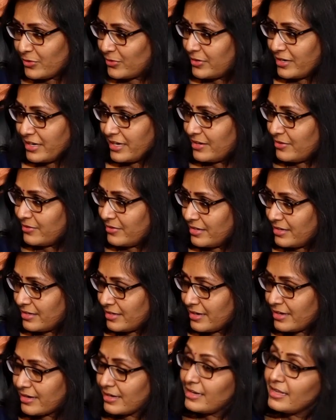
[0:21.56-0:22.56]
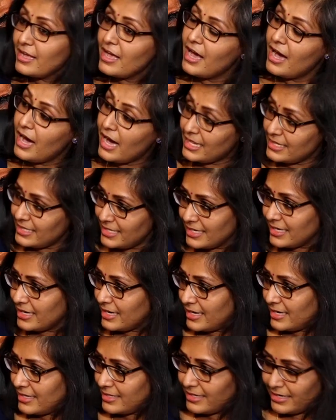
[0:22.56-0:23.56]
கொண்டாடி கொண்டிருக்கிறார்கள் அந்த
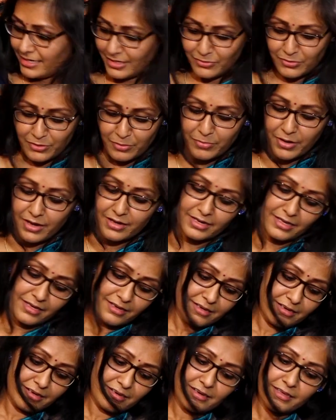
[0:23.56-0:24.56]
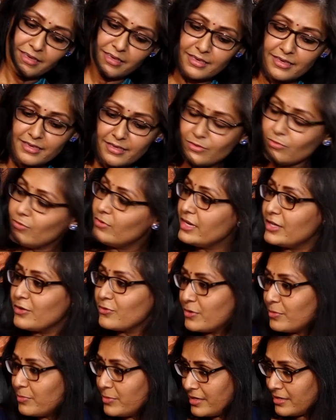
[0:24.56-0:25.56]
காலத்திலே குறிப்பாக நீங்கள் இங்கே நூலிலே
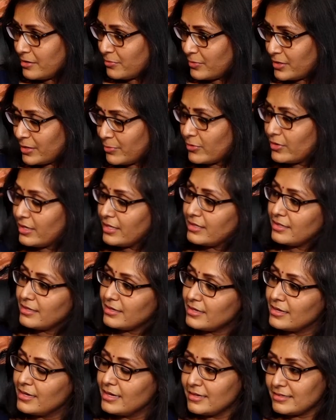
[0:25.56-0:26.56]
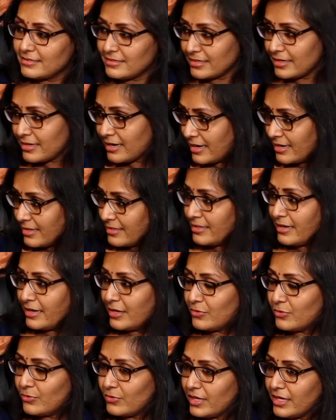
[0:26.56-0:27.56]
குறிப்பிட்டிருப்பதை போல இந்த சங்க காலத்திலே
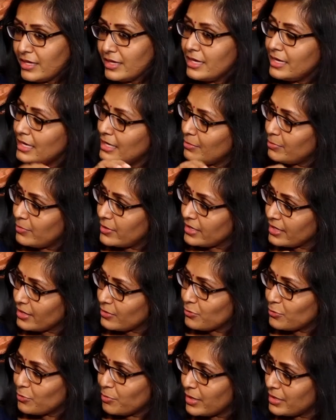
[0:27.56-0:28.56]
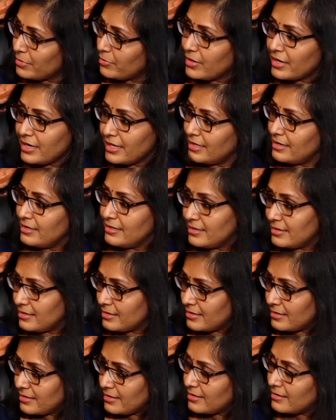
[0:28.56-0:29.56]
கூட இப்படியான ஒரு பண்பாடு
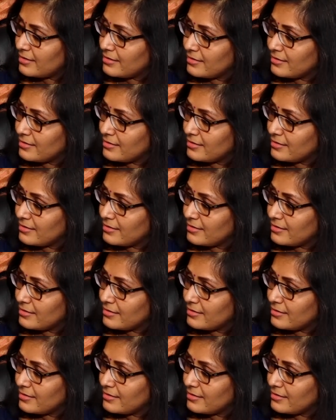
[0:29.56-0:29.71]
இருந்திருக்கிறதா